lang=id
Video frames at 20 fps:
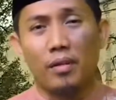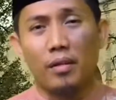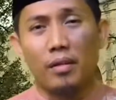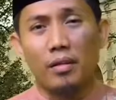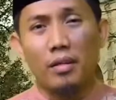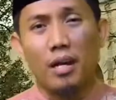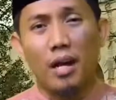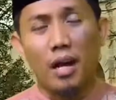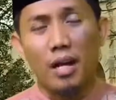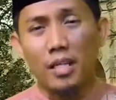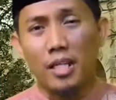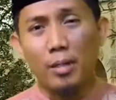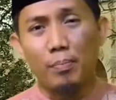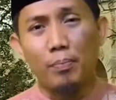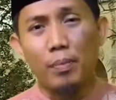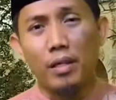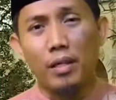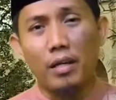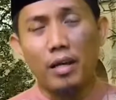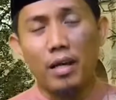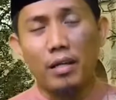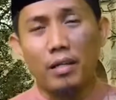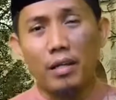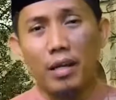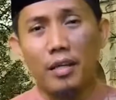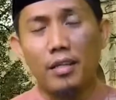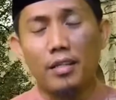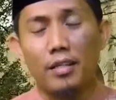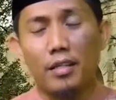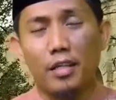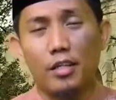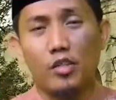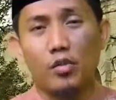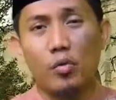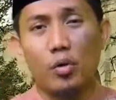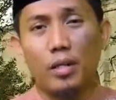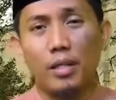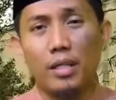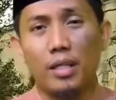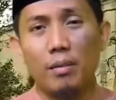nggak ada pilihan lain
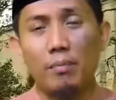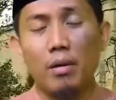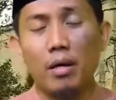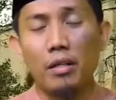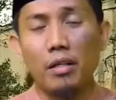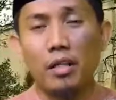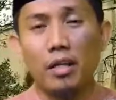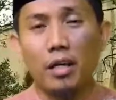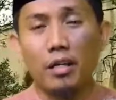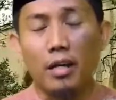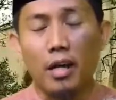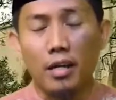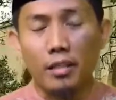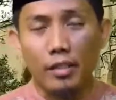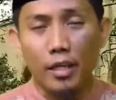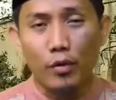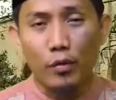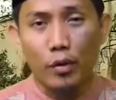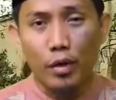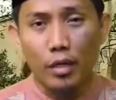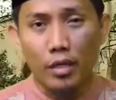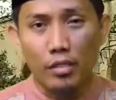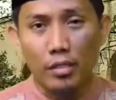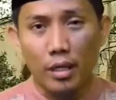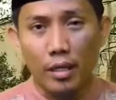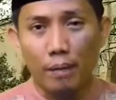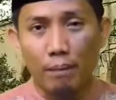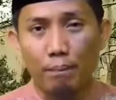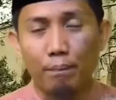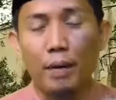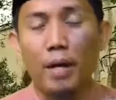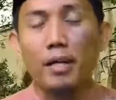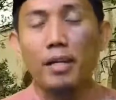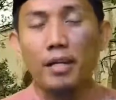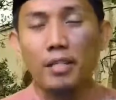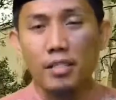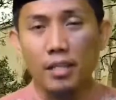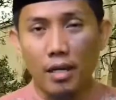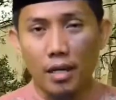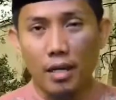kecuali dibagikan harta warisan
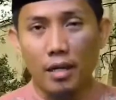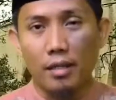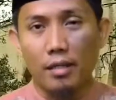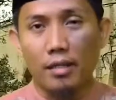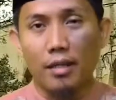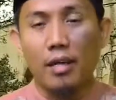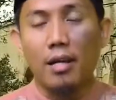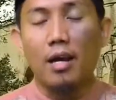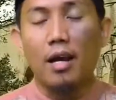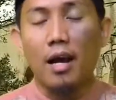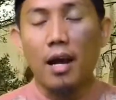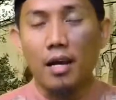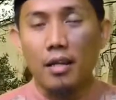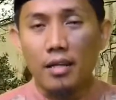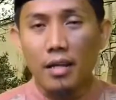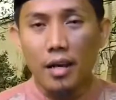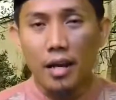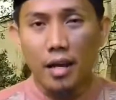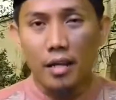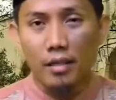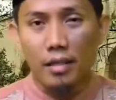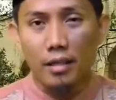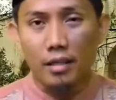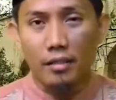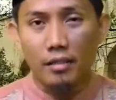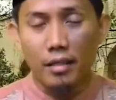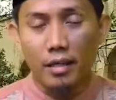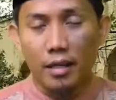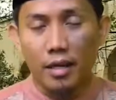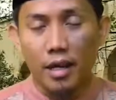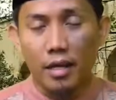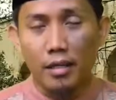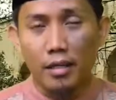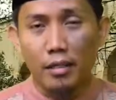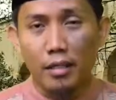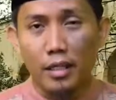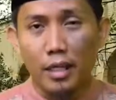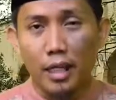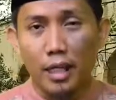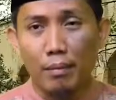pada saat ada anak yang ada
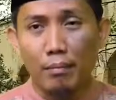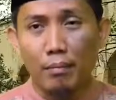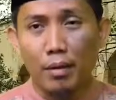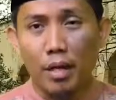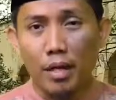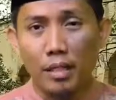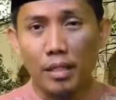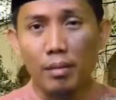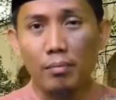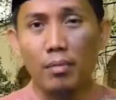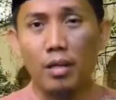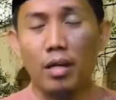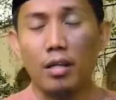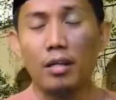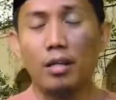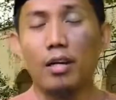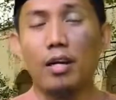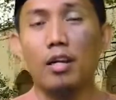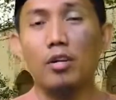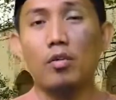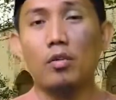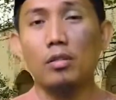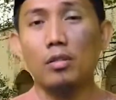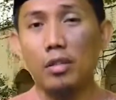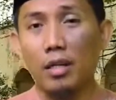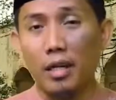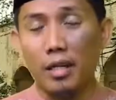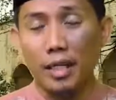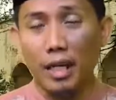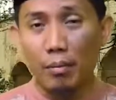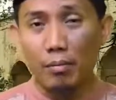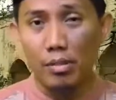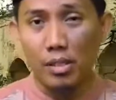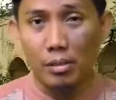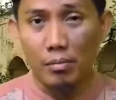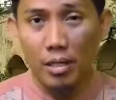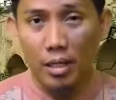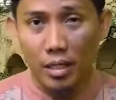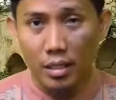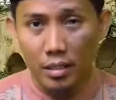di dalam rahim karena kalau enggak nggak
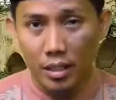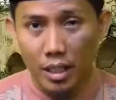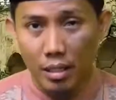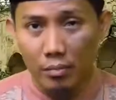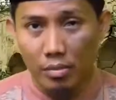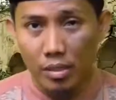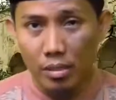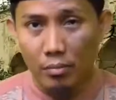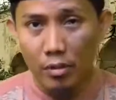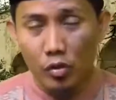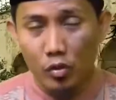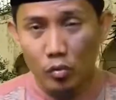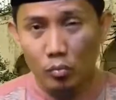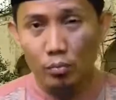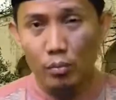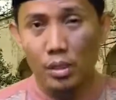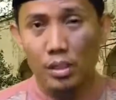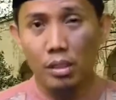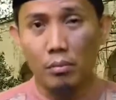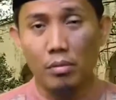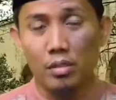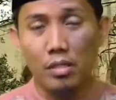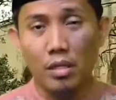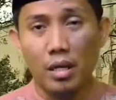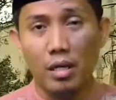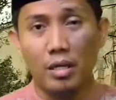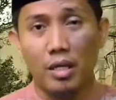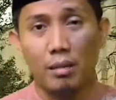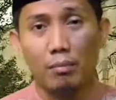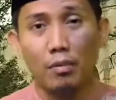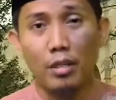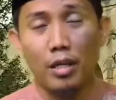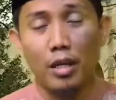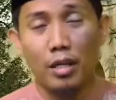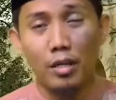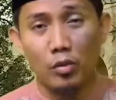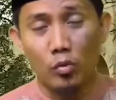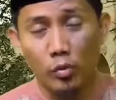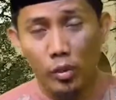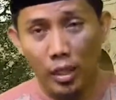bisa makan nggak bisa minum bisa-bisa ada yang
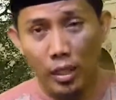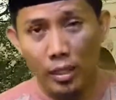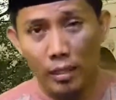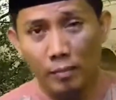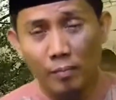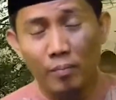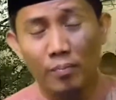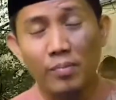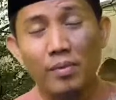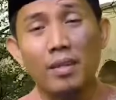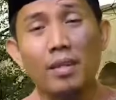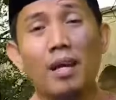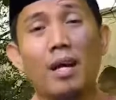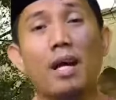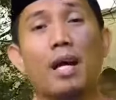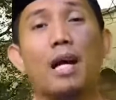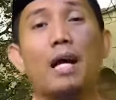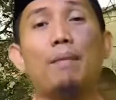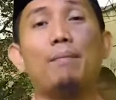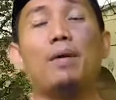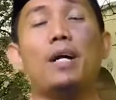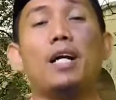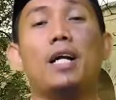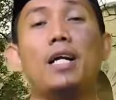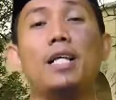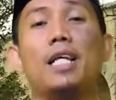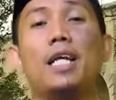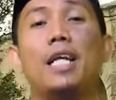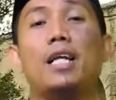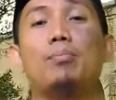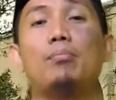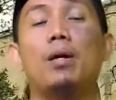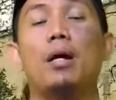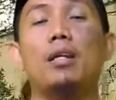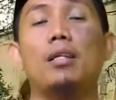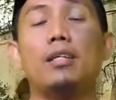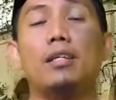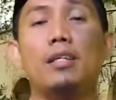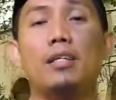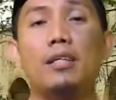meninggal dunia ah, maka dalam
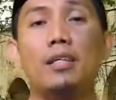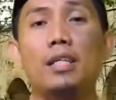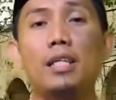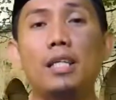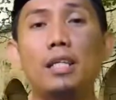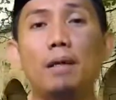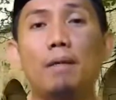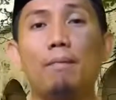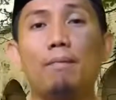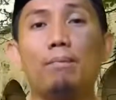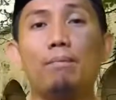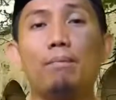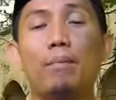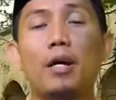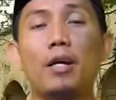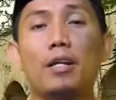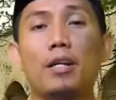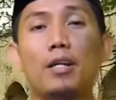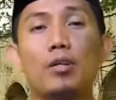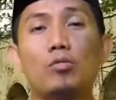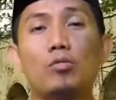hal ini para